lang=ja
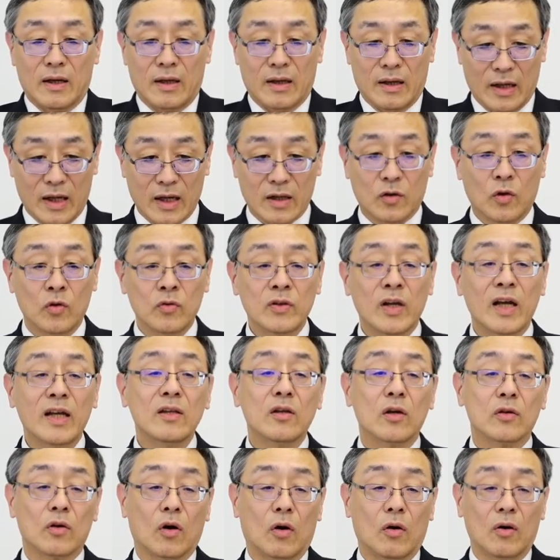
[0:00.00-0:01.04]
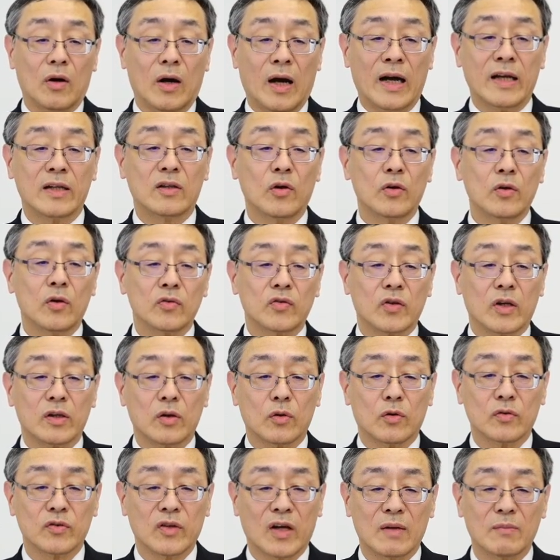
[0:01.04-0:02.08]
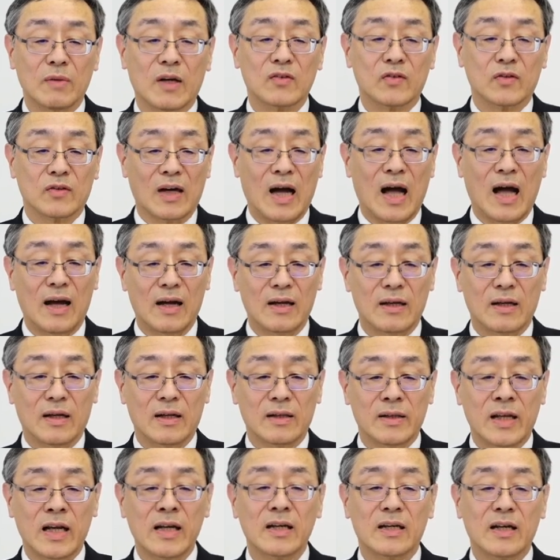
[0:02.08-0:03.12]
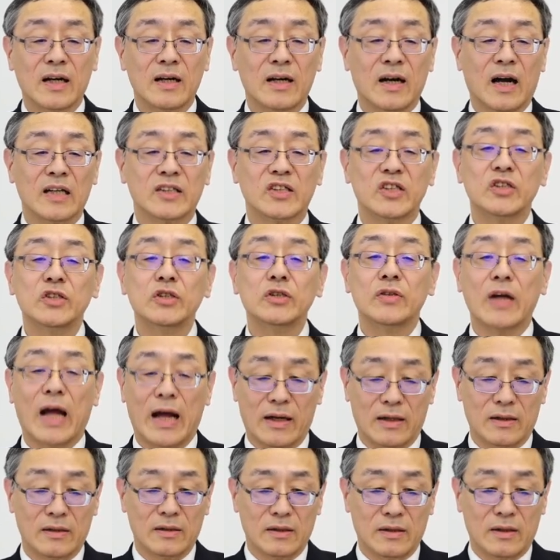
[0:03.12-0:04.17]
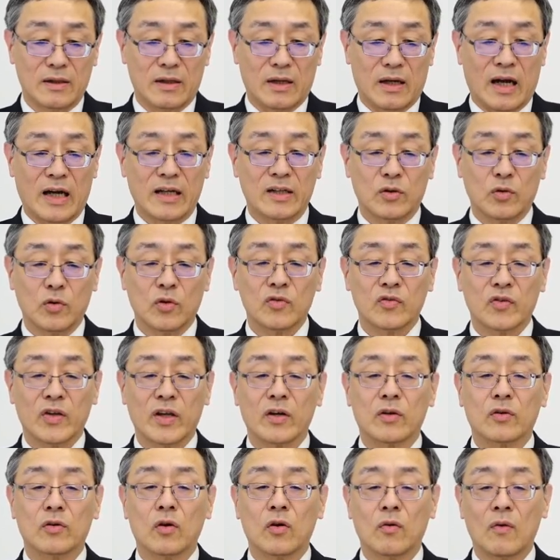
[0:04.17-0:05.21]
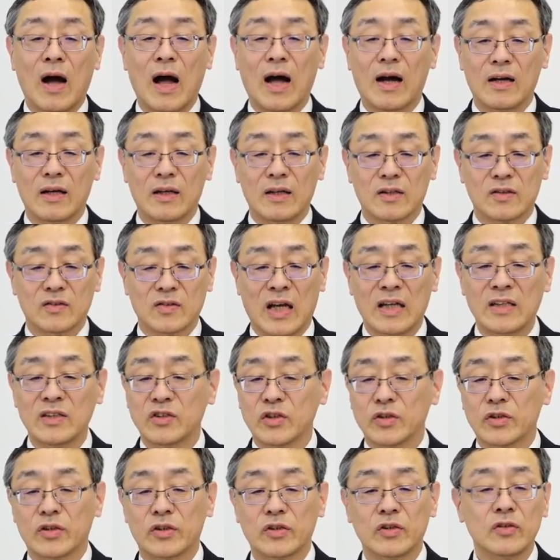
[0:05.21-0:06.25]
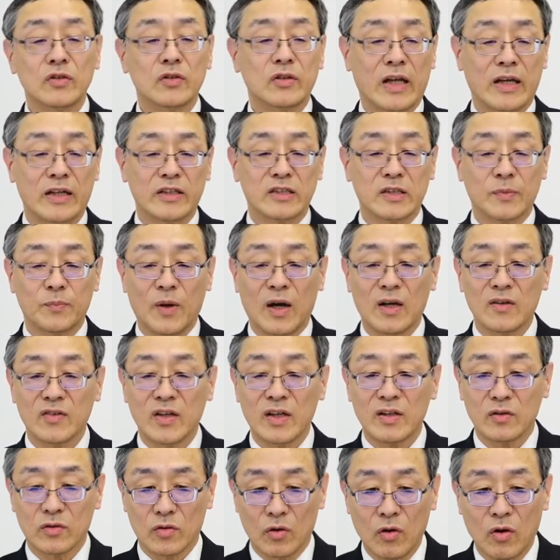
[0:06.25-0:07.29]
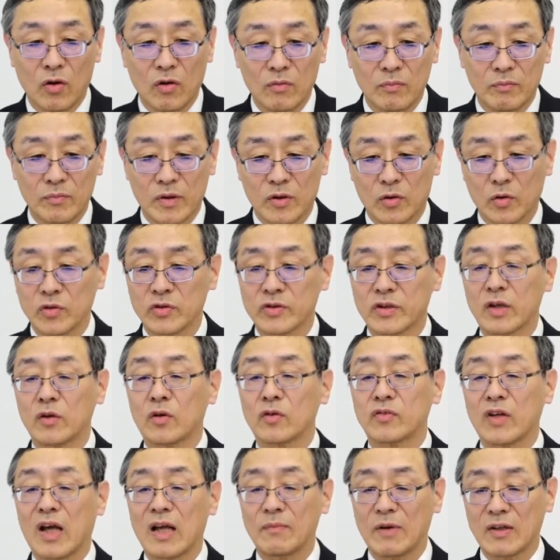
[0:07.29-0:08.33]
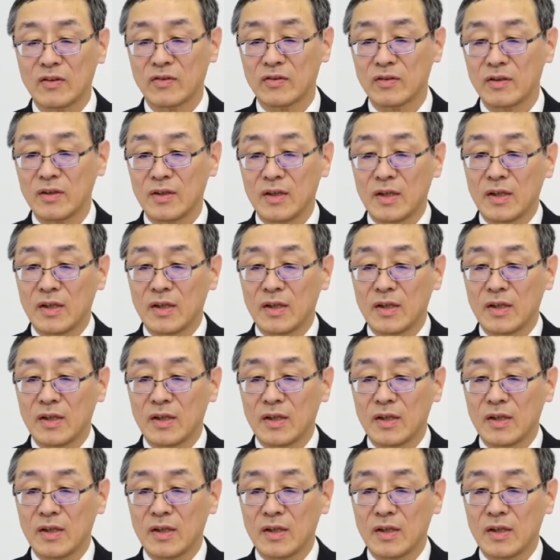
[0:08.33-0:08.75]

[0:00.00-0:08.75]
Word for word: 今年度の配当要請でございますが、年間80円、配当成功は39.1%を見通してございます。